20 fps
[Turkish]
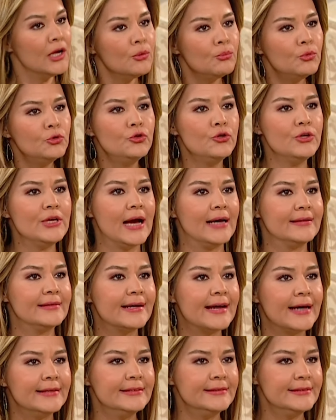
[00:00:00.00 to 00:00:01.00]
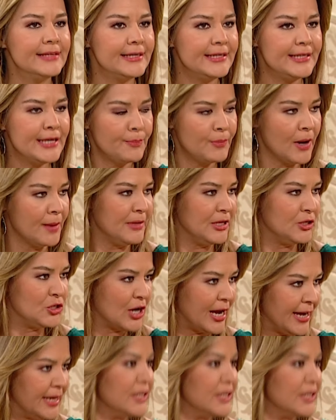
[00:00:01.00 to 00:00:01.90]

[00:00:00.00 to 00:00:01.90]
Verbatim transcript: Bu dünyada kadınların yapamayacağı